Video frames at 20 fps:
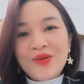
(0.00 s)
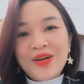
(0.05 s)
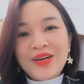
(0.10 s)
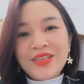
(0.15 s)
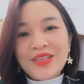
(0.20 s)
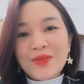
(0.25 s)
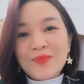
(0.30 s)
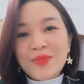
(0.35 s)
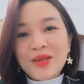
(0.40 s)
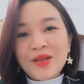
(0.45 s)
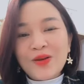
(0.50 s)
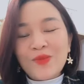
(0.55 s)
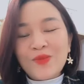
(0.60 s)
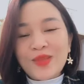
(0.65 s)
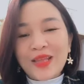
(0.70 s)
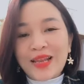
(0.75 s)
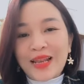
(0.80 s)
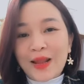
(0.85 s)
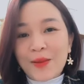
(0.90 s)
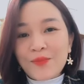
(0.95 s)
so với nhiều
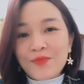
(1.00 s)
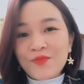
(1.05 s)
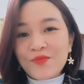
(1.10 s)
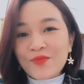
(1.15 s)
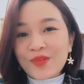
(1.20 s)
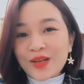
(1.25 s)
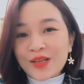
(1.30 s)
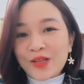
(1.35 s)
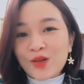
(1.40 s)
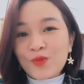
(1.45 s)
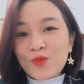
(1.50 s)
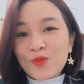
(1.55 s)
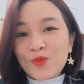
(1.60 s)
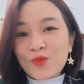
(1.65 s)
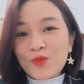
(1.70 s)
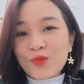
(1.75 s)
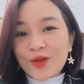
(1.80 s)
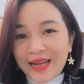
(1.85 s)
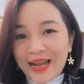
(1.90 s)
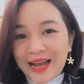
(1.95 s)
người thì mình không thể
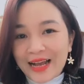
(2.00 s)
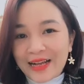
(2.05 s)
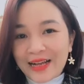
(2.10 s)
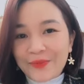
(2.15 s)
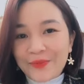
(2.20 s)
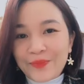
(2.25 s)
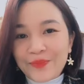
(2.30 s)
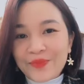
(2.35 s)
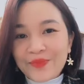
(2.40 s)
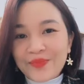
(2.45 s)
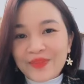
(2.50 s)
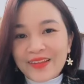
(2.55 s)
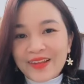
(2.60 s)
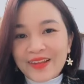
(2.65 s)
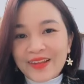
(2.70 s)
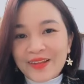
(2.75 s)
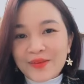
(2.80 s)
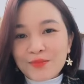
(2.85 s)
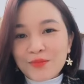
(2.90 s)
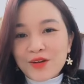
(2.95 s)
làm được nhiều việc
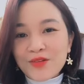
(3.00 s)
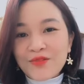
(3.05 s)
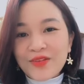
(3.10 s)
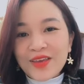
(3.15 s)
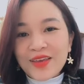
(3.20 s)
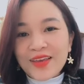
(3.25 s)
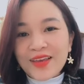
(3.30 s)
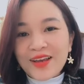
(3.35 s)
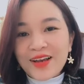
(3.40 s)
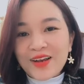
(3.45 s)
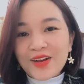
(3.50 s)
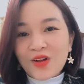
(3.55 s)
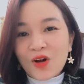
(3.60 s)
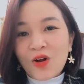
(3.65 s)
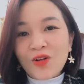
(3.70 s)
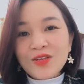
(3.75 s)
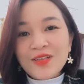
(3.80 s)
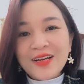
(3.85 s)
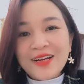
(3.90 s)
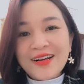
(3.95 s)
nặng,
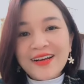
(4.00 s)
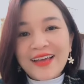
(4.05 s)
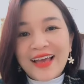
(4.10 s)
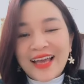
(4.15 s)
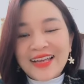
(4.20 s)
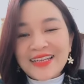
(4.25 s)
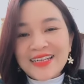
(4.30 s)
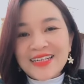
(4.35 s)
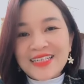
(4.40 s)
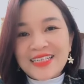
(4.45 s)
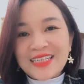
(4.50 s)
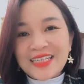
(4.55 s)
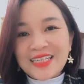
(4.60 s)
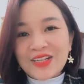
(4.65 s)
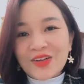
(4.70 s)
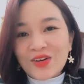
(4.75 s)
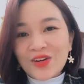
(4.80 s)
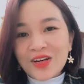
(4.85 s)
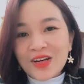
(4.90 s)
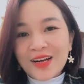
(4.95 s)
bởi vì có
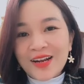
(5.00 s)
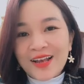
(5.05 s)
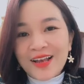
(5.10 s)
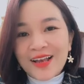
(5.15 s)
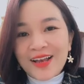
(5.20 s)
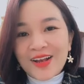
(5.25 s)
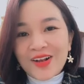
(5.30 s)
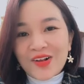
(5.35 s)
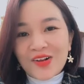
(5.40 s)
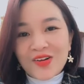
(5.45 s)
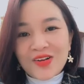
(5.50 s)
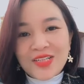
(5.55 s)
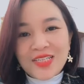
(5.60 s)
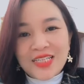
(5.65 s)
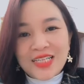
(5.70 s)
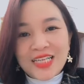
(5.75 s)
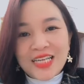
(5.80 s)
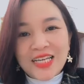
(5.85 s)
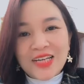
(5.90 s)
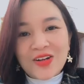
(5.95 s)
những người anh ấy chỉ
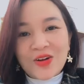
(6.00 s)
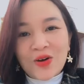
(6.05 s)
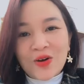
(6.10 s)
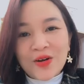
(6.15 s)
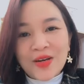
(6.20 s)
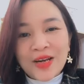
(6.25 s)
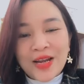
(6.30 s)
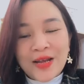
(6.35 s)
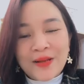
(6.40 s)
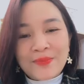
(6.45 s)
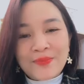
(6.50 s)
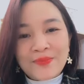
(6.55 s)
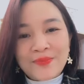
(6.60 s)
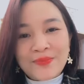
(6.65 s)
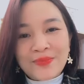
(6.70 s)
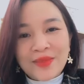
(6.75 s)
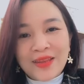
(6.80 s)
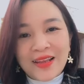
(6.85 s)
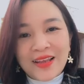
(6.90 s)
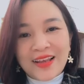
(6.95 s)
con
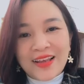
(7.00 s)
dì,